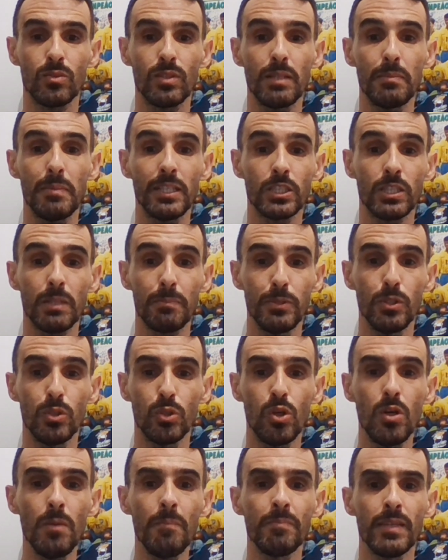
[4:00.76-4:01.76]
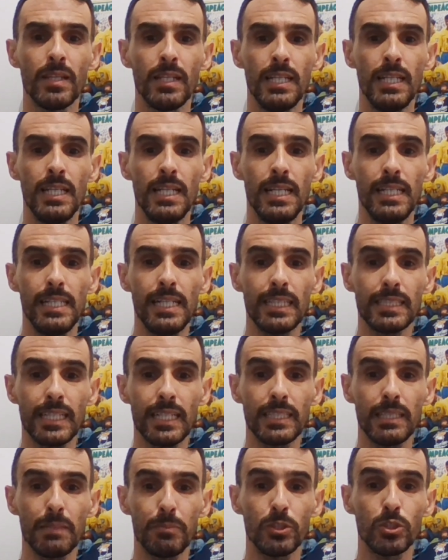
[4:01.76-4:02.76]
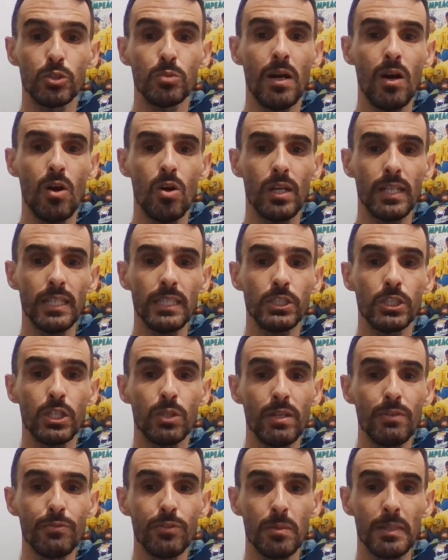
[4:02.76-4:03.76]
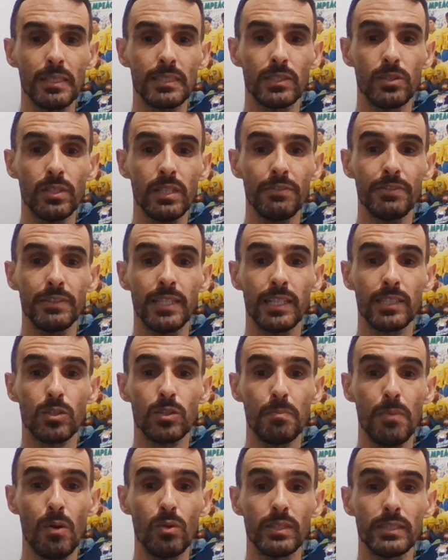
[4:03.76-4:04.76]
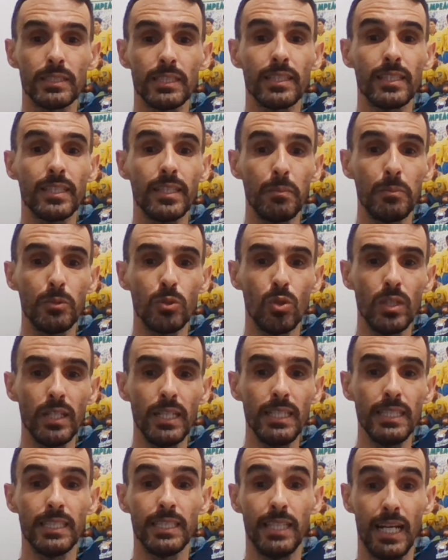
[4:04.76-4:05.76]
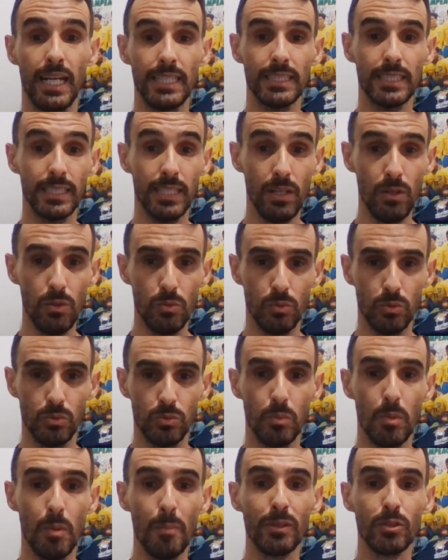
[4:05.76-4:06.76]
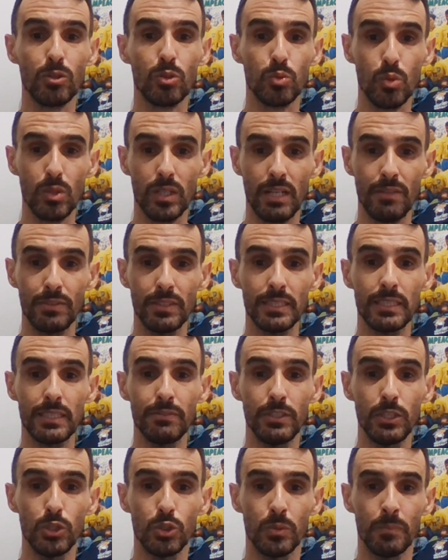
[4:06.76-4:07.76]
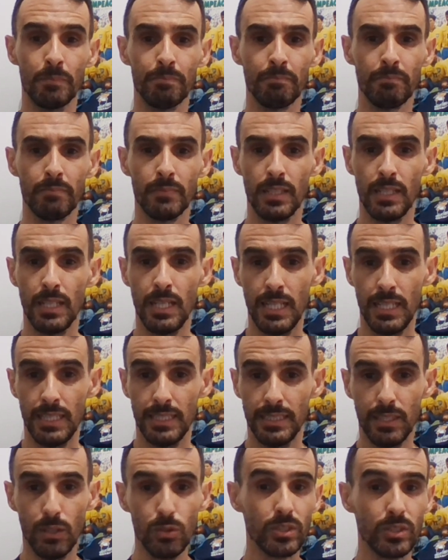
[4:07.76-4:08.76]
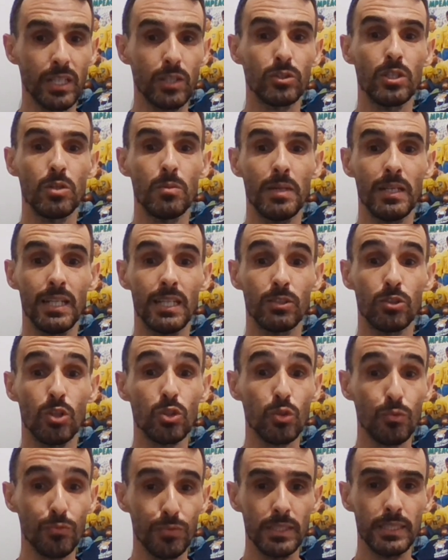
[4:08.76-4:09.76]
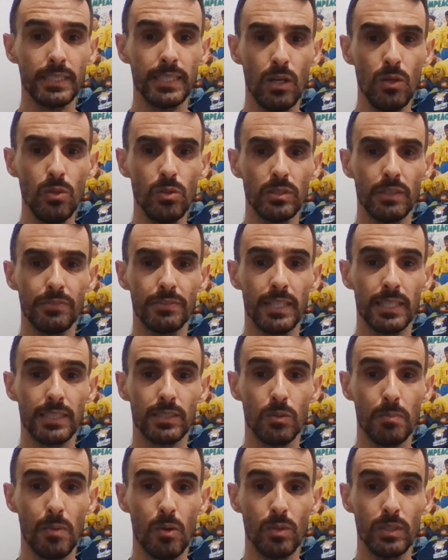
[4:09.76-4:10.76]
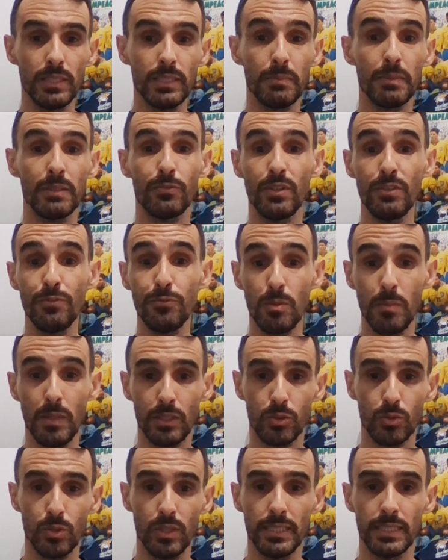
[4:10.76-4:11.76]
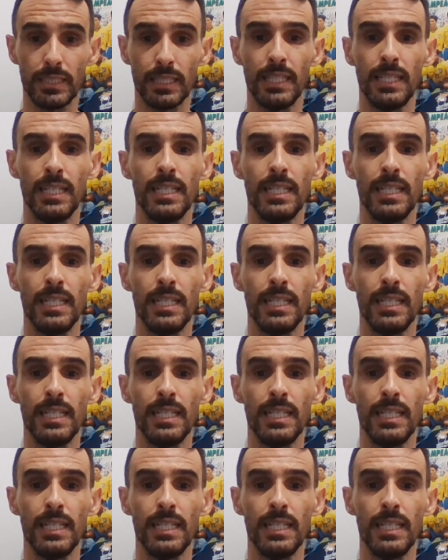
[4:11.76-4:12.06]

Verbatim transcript: climática piorou. E até que depois de uma hora chegou a informação que a Federação Paulista determinou, né? Ainda não, no momento que eu estou gravando esse vídeo, não saiu nenhuma nota oficial da Federação Paulista, mas foi informações